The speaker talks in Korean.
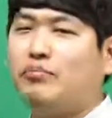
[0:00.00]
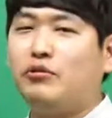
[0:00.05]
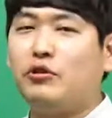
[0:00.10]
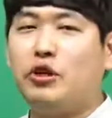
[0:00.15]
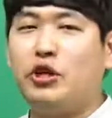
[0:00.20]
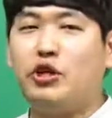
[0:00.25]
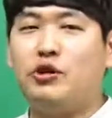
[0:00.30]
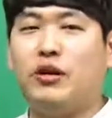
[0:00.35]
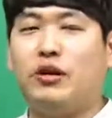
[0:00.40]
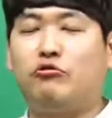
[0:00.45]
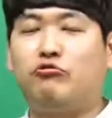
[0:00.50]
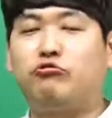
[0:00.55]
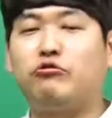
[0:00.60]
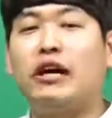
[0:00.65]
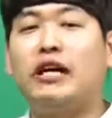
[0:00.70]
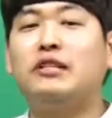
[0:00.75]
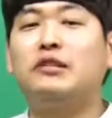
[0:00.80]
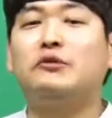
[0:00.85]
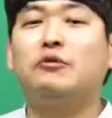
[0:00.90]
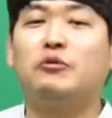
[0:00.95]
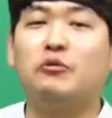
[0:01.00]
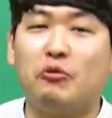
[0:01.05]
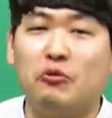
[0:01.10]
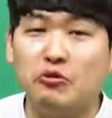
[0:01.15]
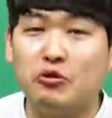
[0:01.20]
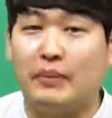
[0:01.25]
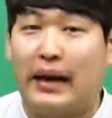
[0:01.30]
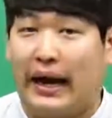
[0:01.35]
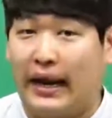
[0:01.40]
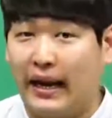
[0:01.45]
풀기 위해 두 가지 정도를
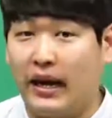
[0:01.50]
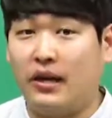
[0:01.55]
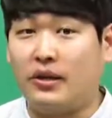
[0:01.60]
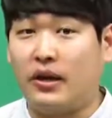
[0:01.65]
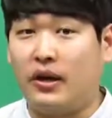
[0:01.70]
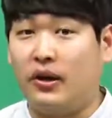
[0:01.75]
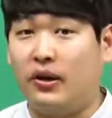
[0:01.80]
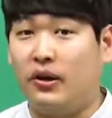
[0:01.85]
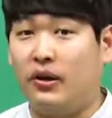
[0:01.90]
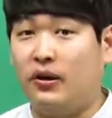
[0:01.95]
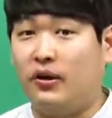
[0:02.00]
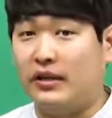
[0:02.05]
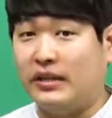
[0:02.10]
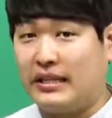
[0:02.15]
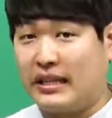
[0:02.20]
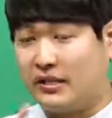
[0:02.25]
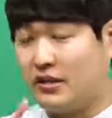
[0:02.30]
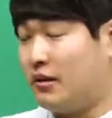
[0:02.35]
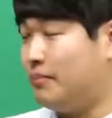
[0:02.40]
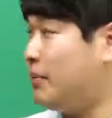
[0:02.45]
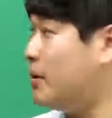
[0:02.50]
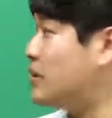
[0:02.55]
좀 알아야 돼요. 일단 첫